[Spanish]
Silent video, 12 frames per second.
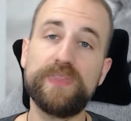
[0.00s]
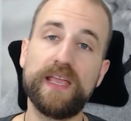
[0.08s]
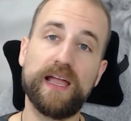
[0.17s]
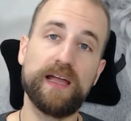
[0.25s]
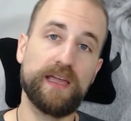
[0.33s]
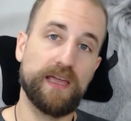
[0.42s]

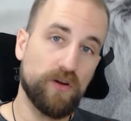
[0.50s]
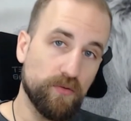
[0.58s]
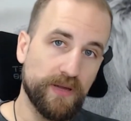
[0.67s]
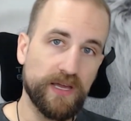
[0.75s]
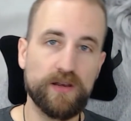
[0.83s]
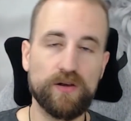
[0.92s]
tengan que
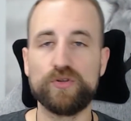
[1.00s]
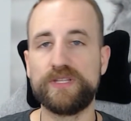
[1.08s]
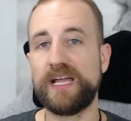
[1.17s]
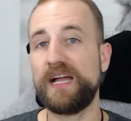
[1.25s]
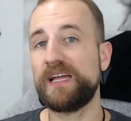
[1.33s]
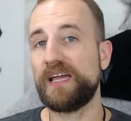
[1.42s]
comer o
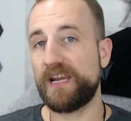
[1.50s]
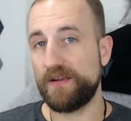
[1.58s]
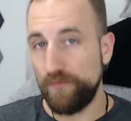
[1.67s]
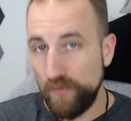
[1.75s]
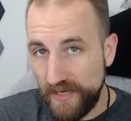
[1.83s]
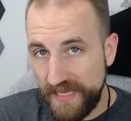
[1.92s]
tengan que
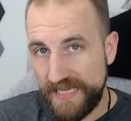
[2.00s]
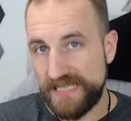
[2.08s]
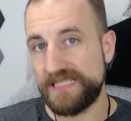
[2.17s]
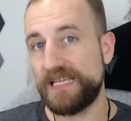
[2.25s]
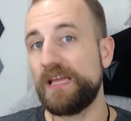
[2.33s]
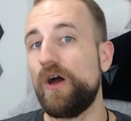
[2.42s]

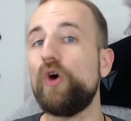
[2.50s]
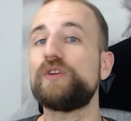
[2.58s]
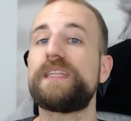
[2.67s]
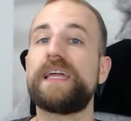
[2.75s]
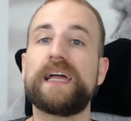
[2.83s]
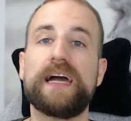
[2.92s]
refugiarse o
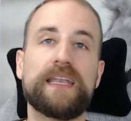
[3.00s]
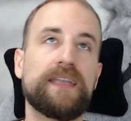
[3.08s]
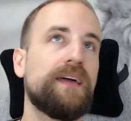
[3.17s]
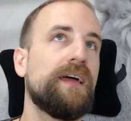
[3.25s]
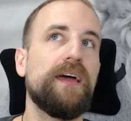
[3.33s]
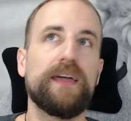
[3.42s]
tengan